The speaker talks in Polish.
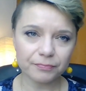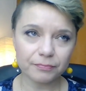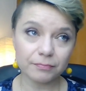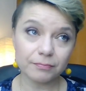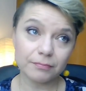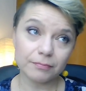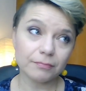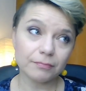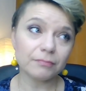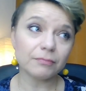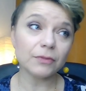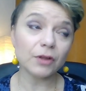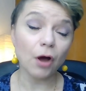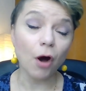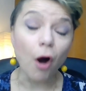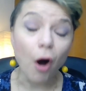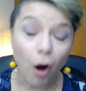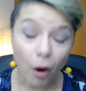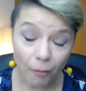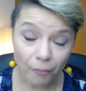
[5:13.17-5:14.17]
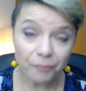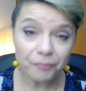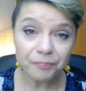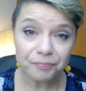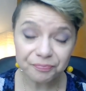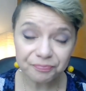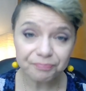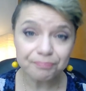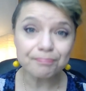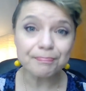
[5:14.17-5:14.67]
Mm, no,
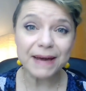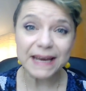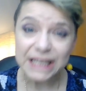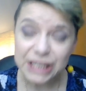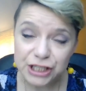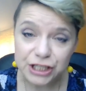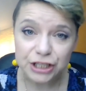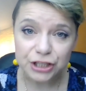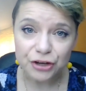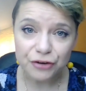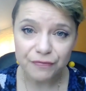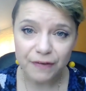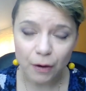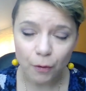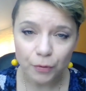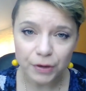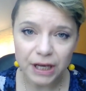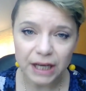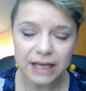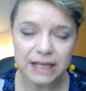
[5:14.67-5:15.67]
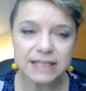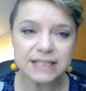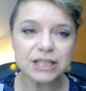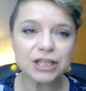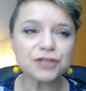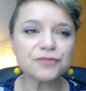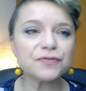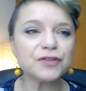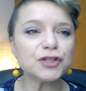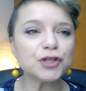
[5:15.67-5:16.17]
będzie trwało. Jak
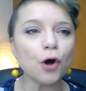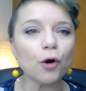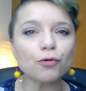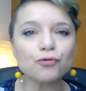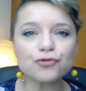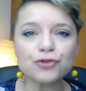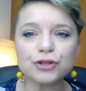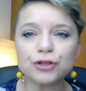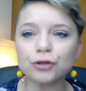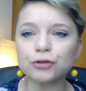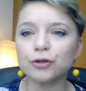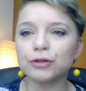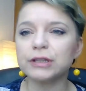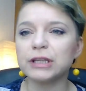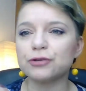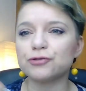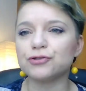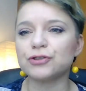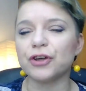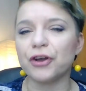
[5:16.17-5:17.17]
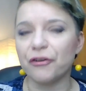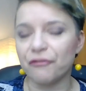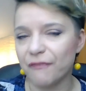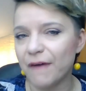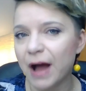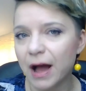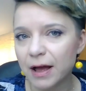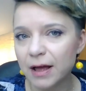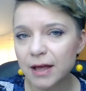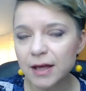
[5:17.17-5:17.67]
jesteś w ciąży, to to też
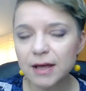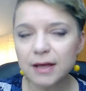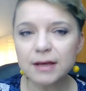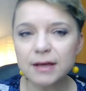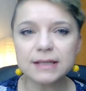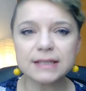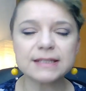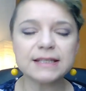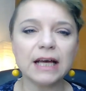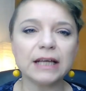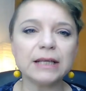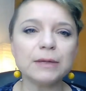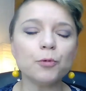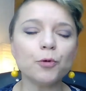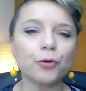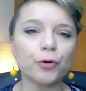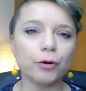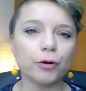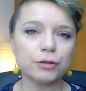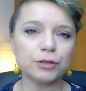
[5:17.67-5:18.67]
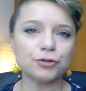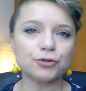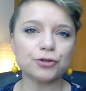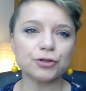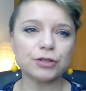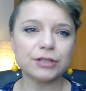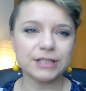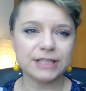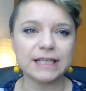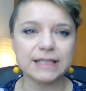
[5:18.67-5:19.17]
trwa, zanim
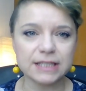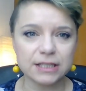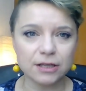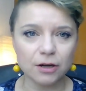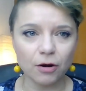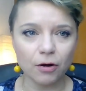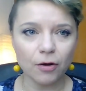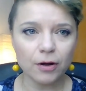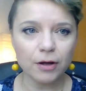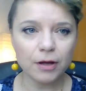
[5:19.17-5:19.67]
urodzisz dziecko.